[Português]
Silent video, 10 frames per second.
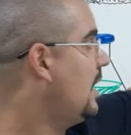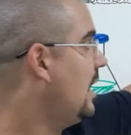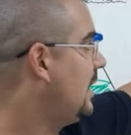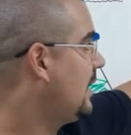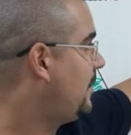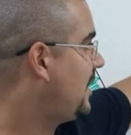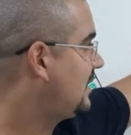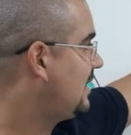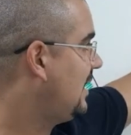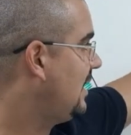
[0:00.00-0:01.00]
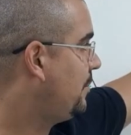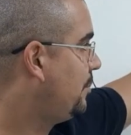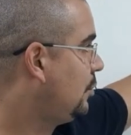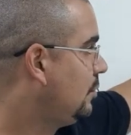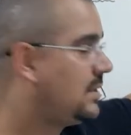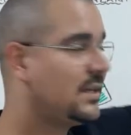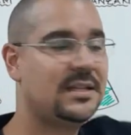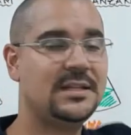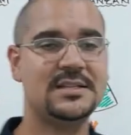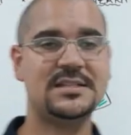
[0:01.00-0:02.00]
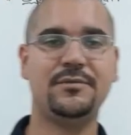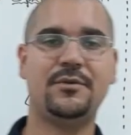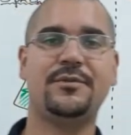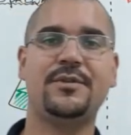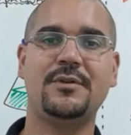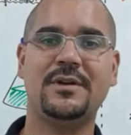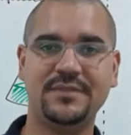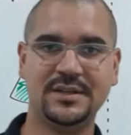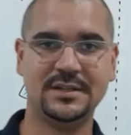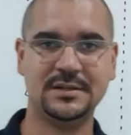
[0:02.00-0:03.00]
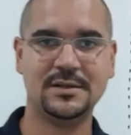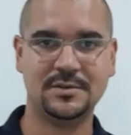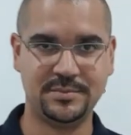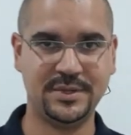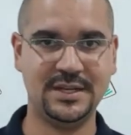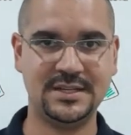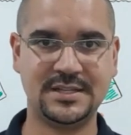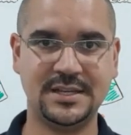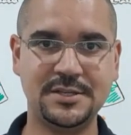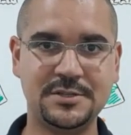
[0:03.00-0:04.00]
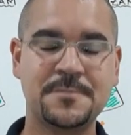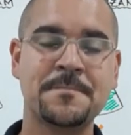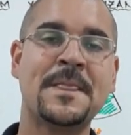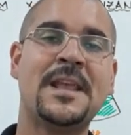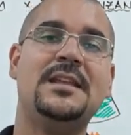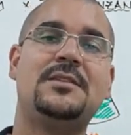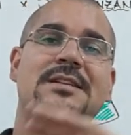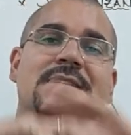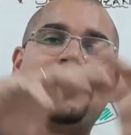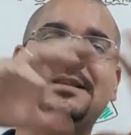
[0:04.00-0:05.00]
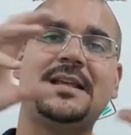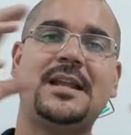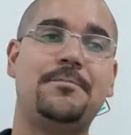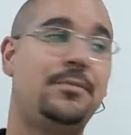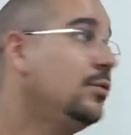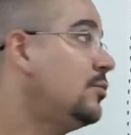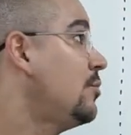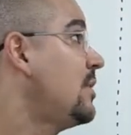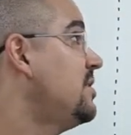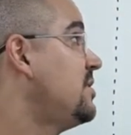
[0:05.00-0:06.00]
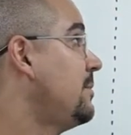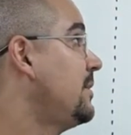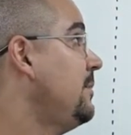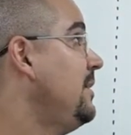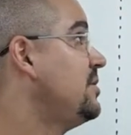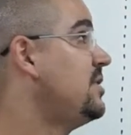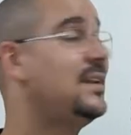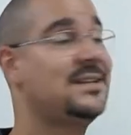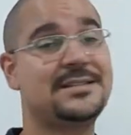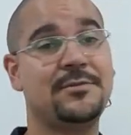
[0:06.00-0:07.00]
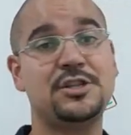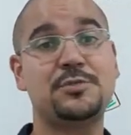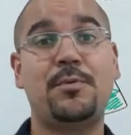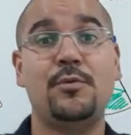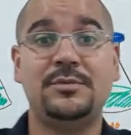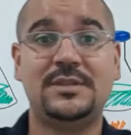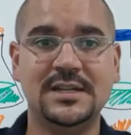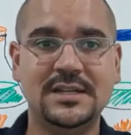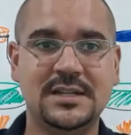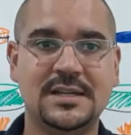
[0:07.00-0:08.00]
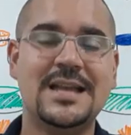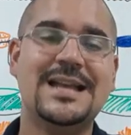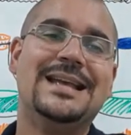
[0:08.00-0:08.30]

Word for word: Ela é a matéria bruta que desenvolveu a vida. Beleza é isso? Então essa matéria bruta, ou que a gente chama também de geração espontânea,